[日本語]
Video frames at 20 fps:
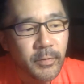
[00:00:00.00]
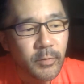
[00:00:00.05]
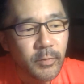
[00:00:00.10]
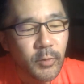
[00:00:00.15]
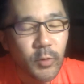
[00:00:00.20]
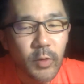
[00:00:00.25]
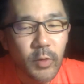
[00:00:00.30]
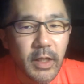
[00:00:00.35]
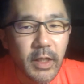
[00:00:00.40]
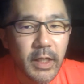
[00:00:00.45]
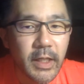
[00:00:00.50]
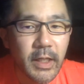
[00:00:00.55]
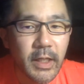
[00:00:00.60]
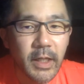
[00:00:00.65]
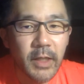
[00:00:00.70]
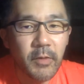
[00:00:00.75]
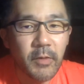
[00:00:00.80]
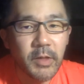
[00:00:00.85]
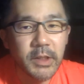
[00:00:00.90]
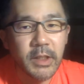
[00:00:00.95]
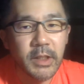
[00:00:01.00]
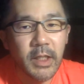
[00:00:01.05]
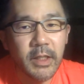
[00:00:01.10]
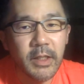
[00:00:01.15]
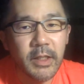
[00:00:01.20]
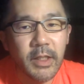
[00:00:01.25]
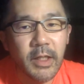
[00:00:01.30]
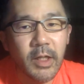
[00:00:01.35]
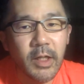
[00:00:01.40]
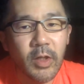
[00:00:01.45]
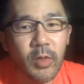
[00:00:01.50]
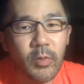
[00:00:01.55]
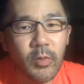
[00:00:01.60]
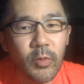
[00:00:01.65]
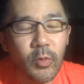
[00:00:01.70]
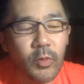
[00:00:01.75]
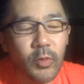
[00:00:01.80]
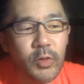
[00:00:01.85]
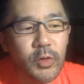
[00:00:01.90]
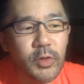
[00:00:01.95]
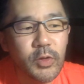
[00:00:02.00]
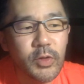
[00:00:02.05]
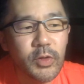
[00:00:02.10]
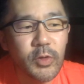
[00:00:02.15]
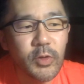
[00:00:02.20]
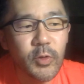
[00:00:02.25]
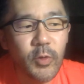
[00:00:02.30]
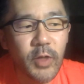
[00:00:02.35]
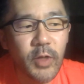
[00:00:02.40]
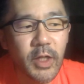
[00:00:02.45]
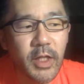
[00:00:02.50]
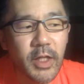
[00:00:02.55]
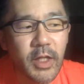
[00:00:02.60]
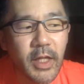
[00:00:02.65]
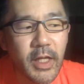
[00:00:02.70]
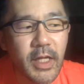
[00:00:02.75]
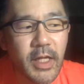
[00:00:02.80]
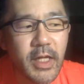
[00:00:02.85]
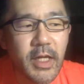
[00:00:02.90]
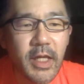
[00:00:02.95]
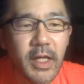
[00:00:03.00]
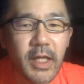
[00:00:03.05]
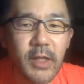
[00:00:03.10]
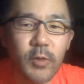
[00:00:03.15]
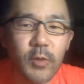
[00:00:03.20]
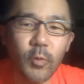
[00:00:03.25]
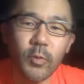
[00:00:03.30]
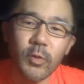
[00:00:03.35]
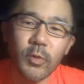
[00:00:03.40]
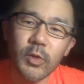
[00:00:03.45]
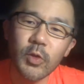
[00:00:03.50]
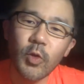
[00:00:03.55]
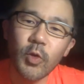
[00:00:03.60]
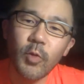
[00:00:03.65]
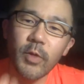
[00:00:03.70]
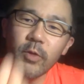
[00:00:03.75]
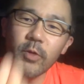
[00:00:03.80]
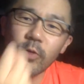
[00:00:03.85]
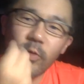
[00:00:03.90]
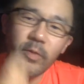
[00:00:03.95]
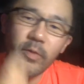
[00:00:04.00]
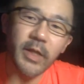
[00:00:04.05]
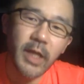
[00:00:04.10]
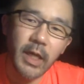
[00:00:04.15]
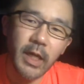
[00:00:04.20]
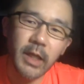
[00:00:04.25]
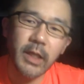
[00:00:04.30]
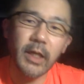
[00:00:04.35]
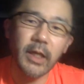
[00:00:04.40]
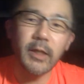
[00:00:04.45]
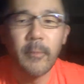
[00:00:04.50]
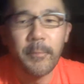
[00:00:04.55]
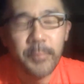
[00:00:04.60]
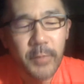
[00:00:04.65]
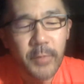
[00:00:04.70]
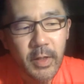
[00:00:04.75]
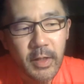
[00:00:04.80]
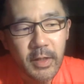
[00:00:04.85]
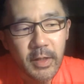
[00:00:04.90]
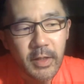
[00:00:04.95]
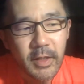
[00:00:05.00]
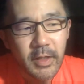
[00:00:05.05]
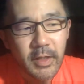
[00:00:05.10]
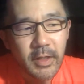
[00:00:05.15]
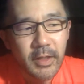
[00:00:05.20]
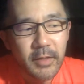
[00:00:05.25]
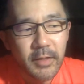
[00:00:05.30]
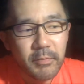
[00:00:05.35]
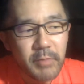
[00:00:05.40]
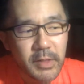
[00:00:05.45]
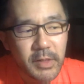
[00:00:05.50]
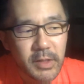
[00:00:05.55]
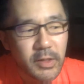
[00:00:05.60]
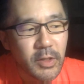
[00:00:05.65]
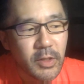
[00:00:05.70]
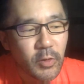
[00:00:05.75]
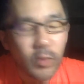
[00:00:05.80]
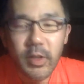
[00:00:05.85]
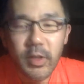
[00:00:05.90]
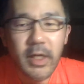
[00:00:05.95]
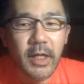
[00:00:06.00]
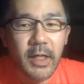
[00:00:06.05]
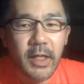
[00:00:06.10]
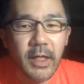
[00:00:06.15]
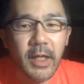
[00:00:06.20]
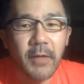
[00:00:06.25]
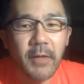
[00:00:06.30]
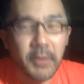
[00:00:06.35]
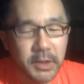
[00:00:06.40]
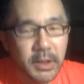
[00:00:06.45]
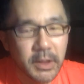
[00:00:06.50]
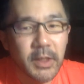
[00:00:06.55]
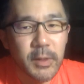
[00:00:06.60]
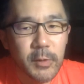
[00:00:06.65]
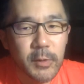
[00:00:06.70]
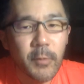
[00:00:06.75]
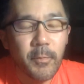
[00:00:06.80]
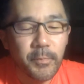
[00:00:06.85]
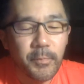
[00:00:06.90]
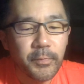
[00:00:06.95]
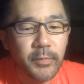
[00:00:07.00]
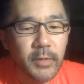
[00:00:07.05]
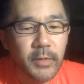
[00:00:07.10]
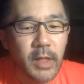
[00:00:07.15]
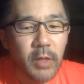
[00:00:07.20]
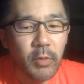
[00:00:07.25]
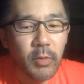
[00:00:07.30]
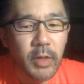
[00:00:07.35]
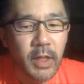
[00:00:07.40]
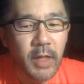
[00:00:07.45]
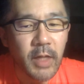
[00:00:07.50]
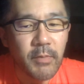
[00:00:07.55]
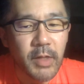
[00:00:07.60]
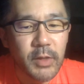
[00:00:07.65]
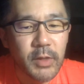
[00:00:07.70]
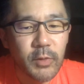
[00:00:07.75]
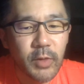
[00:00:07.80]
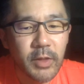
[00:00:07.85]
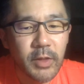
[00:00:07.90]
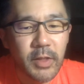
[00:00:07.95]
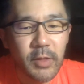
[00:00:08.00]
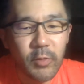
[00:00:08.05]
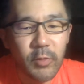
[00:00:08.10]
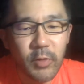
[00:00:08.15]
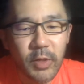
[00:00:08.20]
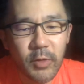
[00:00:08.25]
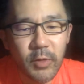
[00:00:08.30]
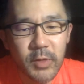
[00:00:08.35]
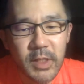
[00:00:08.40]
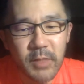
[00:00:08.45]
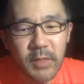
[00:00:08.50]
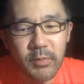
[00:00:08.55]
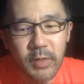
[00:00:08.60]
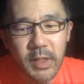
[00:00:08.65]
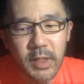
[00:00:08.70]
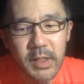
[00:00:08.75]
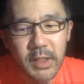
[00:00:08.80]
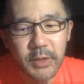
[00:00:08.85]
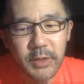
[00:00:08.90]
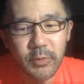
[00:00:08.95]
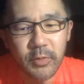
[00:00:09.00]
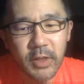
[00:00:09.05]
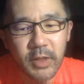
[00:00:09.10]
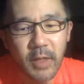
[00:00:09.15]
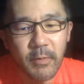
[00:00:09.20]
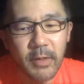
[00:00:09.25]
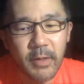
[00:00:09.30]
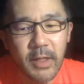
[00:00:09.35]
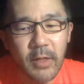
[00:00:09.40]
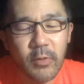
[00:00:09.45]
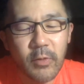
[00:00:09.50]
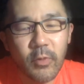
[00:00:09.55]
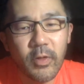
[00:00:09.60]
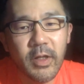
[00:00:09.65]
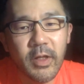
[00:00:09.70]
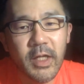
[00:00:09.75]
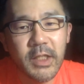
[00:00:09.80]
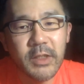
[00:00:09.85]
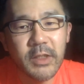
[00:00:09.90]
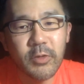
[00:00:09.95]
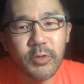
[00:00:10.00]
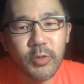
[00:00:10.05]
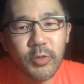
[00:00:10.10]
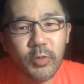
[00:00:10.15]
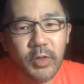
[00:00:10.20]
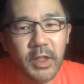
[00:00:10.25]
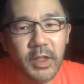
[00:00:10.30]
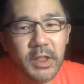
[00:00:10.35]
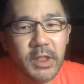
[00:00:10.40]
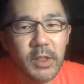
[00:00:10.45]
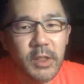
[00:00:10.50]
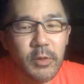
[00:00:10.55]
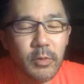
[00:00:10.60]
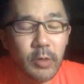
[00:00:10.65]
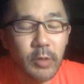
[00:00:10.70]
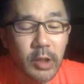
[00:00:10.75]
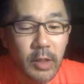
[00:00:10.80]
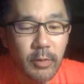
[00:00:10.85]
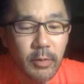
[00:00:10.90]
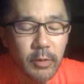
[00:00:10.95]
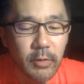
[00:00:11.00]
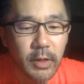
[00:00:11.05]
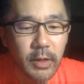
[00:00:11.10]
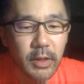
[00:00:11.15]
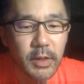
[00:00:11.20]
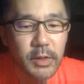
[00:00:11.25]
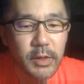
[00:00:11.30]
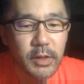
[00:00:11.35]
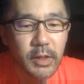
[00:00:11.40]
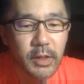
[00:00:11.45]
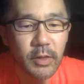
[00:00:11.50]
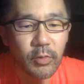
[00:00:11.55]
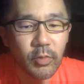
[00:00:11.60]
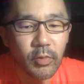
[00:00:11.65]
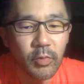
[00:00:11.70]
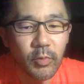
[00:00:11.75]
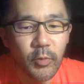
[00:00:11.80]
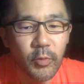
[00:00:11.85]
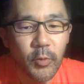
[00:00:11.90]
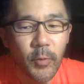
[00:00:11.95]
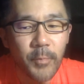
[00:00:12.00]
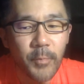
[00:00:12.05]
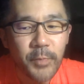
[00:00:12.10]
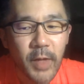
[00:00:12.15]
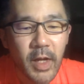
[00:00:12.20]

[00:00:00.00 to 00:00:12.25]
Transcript: 糊が嫌いなわけじゃないんだけれども、こすするときにね、一気にこのそばのみでいきたい。別に海苔が嫌いなわけじゃないんですよ。なので、まあそうやって海苔を全部ね、最初に食べて、海苔なしの状態にしてそばを食べるわけですけれども、